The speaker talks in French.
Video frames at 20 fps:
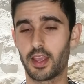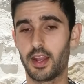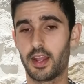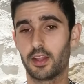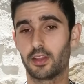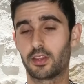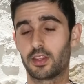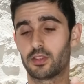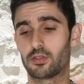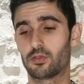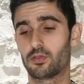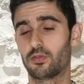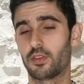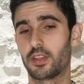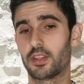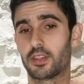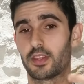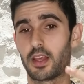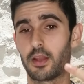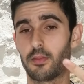et il a été
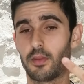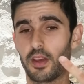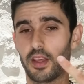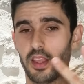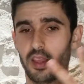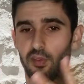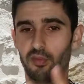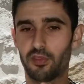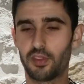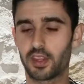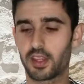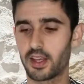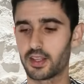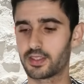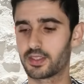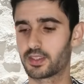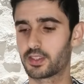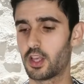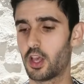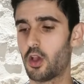souvent également
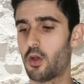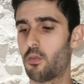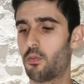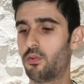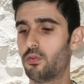efficace,